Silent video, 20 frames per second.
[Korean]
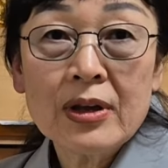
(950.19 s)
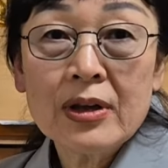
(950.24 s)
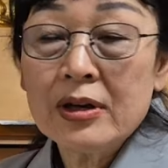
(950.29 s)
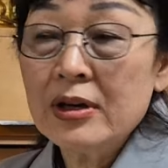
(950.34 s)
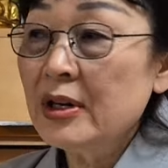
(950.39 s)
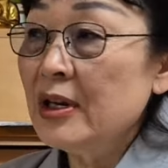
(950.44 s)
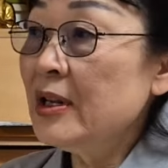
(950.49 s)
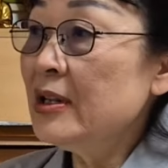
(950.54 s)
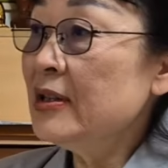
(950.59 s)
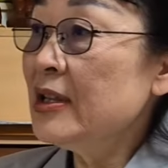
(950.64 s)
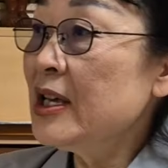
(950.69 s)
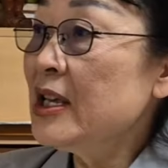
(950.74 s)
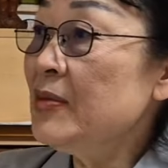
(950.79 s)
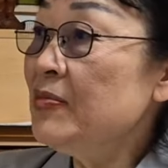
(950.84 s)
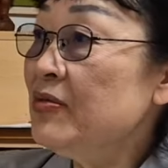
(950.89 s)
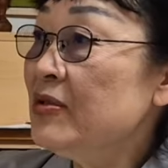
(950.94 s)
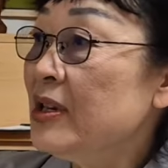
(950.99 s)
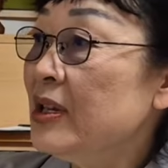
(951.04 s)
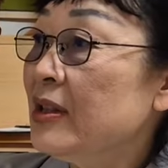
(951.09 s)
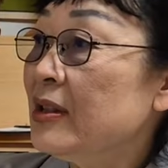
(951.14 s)
그런데
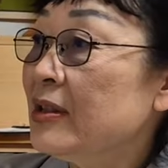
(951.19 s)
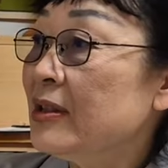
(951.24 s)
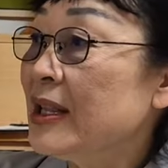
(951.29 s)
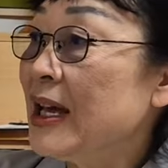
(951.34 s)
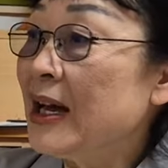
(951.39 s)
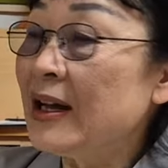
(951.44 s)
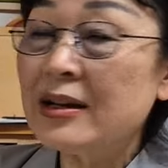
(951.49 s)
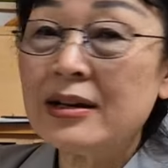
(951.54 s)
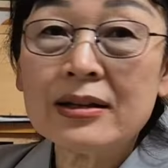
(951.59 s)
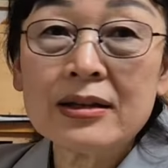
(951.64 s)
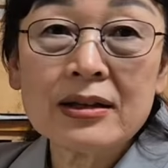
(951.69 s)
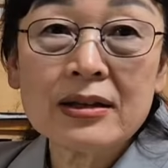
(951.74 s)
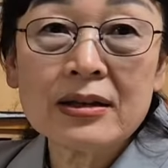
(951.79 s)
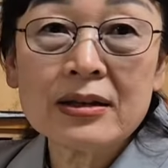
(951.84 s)
이분이 딱